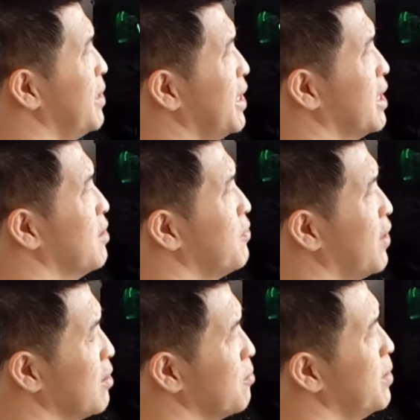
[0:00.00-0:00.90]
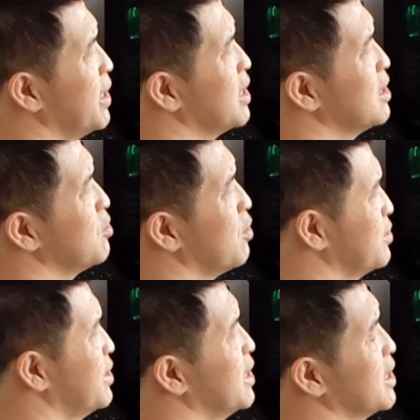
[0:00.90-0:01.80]
一个发每一个软
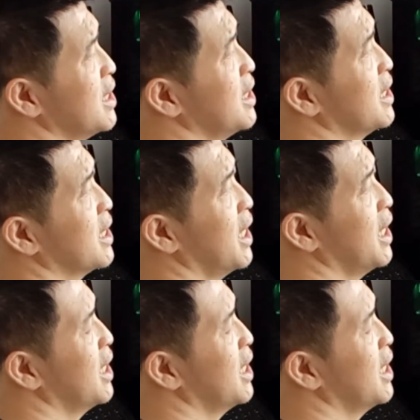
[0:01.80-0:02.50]
件可以开，